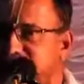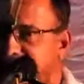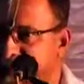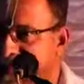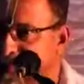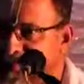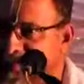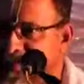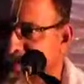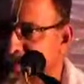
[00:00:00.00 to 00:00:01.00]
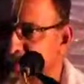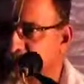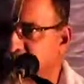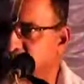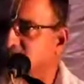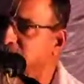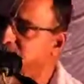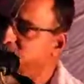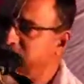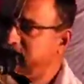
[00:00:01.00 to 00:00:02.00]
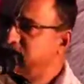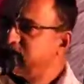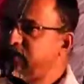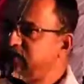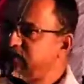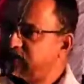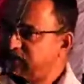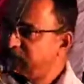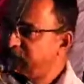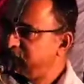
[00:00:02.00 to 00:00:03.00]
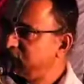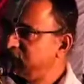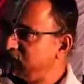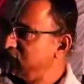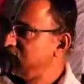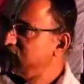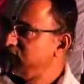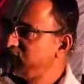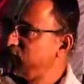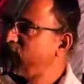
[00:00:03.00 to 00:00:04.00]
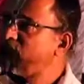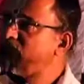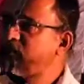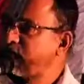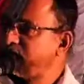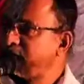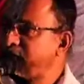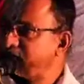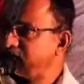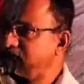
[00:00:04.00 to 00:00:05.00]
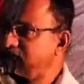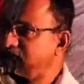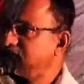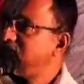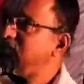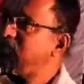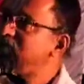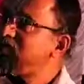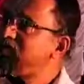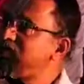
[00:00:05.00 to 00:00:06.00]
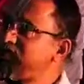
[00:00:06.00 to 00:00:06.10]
இல்லை அதில் ஒரு கேள்வி கேட்குறார் இப்போ நம்ம அருணாச்சலேஸ்வரர் கோவிலில் போய் அந்த அருணாச்சல